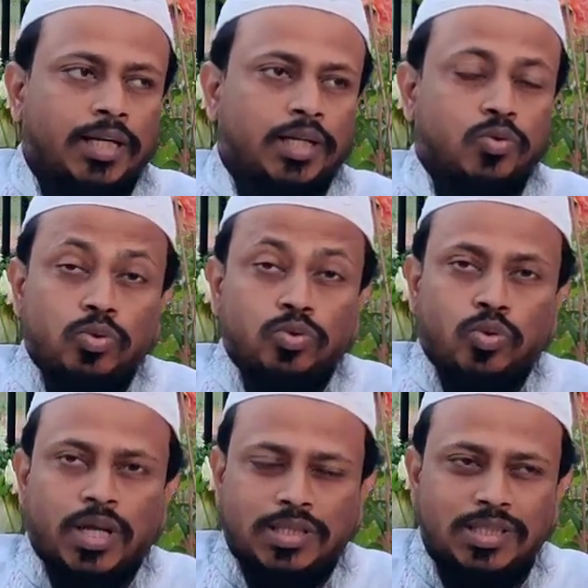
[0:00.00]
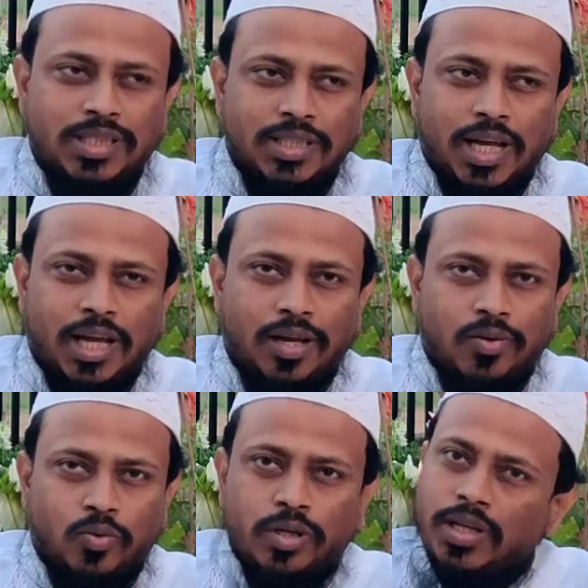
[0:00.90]
একটা গুরুত্ব আছে সেটা
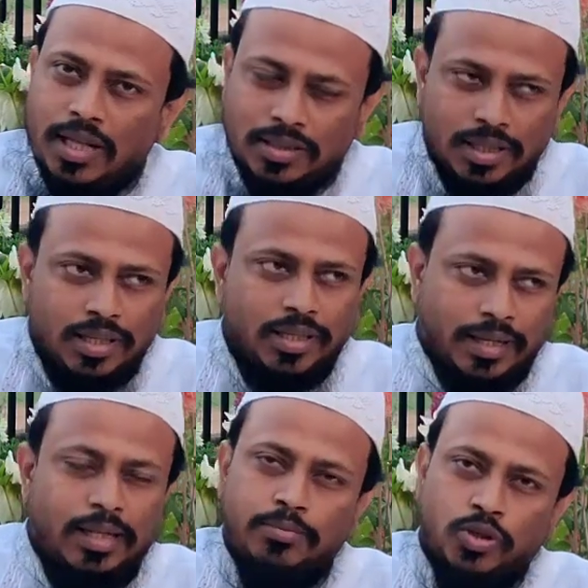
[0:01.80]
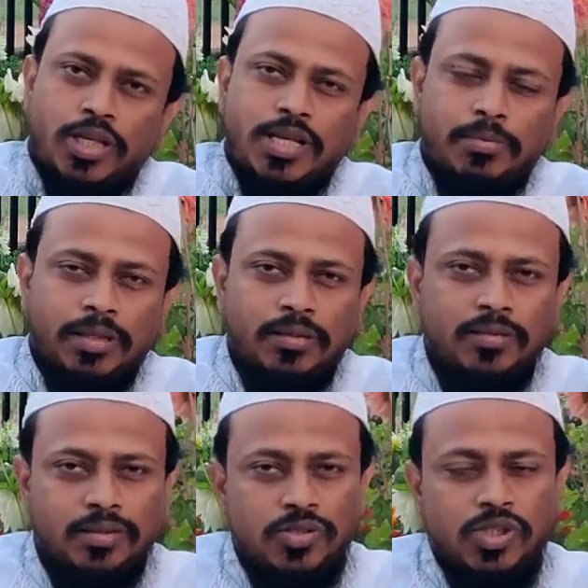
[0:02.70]
ওই রাতে এলেই বোঝা যাবে
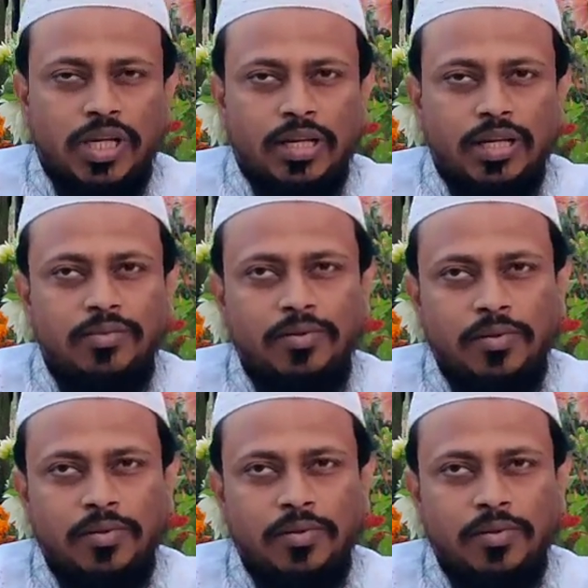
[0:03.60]
ইনশাআল্লাহ